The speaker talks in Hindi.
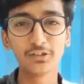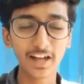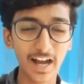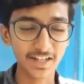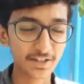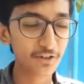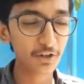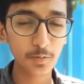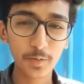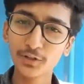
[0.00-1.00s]
क्योंकि आज की
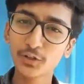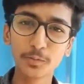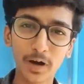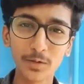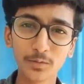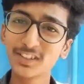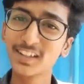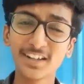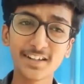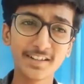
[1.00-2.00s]
वीडियो में जो बाल पूरी
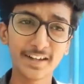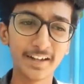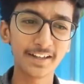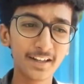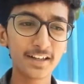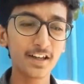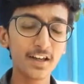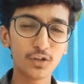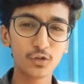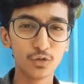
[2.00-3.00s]
तरीके से सेट नहीं है
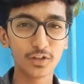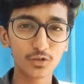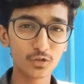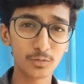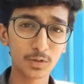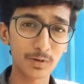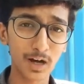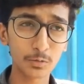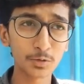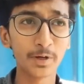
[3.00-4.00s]
क्योंकि जो मेरे
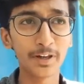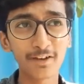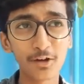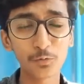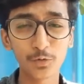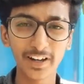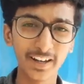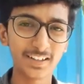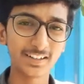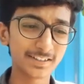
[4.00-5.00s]
बाल बहुत बड़े हुए हैं और पूरे
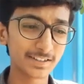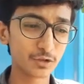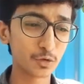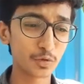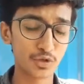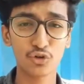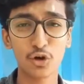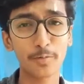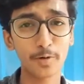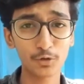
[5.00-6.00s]
हेयर कट्स के जो पूरे
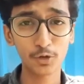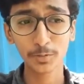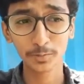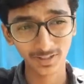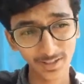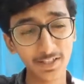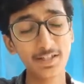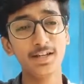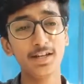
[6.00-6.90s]
शॉप हैं जो कि बंद है